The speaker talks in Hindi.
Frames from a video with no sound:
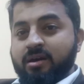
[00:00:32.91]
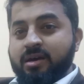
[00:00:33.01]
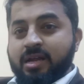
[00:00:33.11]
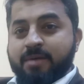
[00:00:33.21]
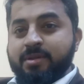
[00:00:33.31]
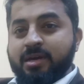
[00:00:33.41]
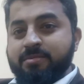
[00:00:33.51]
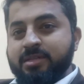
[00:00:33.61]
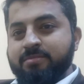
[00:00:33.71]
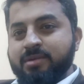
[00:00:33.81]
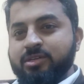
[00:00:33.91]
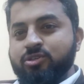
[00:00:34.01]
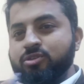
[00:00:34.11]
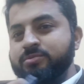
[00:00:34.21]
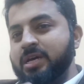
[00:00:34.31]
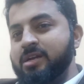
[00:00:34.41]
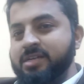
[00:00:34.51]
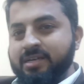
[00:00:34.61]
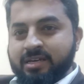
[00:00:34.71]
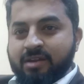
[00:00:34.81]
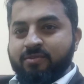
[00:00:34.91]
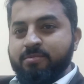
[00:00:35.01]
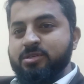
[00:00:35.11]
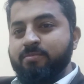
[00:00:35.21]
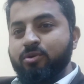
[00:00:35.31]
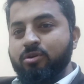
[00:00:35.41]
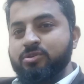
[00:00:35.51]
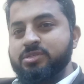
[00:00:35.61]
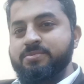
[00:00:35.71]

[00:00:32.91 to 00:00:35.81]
अगर आपने अभी तक मेरे यूट्यूब चैनल टेक्निकल इन्फॉर्मेशन पोर्टल को